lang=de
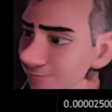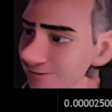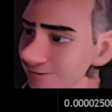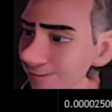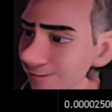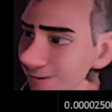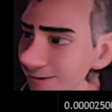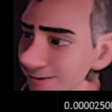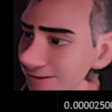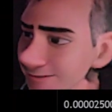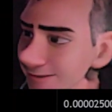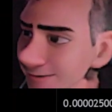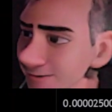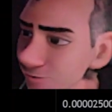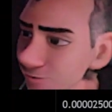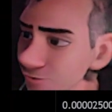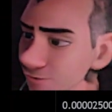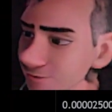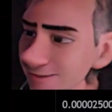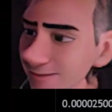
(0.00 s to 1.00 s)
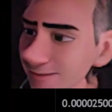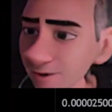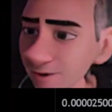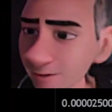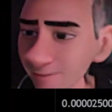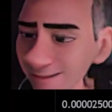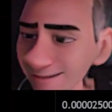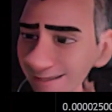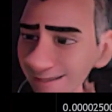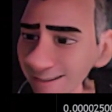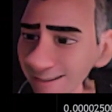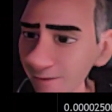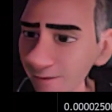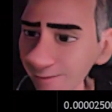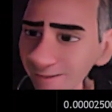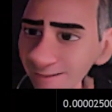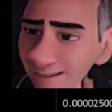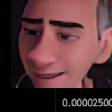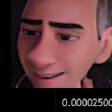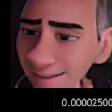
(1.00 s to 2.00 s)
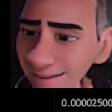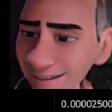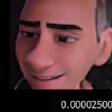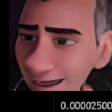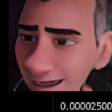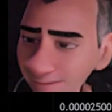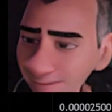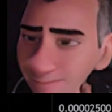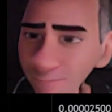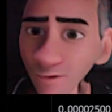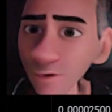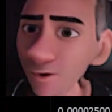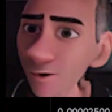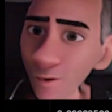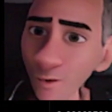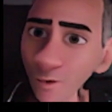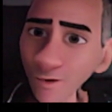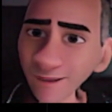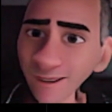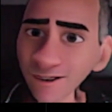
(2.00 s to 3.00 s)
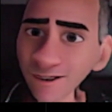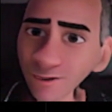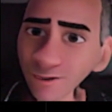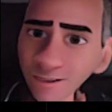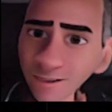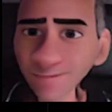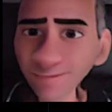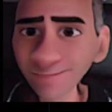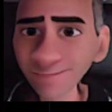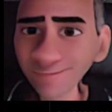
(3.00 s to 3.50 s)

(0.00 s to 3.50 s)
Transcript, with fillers: Ihr seht es schon, 7,6 momentan. Ja, hochgeschossen. Hm.